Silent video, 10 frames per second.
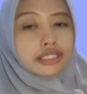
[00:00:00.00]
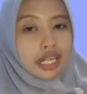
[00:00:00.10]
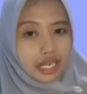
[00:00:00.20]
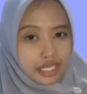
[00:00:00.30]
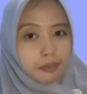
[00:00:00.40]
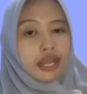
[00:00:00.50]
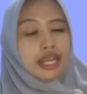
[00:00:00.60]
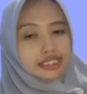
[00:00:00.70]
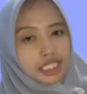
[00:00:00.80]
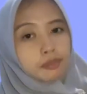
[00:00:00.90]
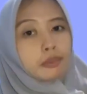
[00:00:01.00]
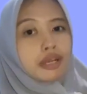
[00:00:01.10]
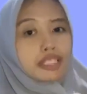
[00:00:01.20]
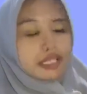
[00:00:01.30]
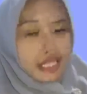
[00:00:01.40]
terhadap hasil
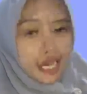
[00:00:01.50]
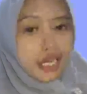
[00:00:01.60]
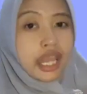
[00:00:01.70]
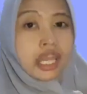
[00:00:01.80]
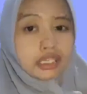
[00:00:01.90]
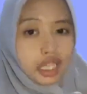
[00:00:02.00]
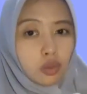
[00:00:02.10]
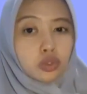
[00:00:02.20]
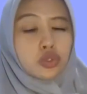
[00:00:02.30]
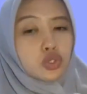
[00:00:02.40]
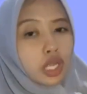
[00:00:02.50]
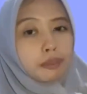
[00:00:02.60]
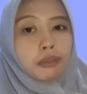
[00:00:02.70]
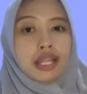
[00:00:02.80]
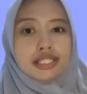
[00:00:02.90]
pembelajaran atau
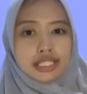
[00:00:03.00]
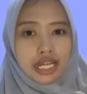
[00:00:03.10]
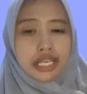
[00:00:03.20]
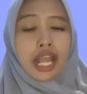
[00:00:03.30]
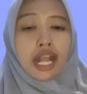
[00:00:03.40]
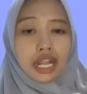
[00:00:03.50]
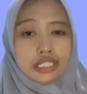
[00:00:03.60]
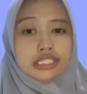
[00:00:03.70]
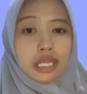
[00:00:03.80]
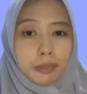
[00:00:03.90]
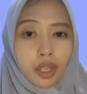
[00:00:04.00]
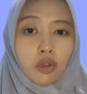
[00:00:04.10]
tujuan pembelajaran yang akan dicapai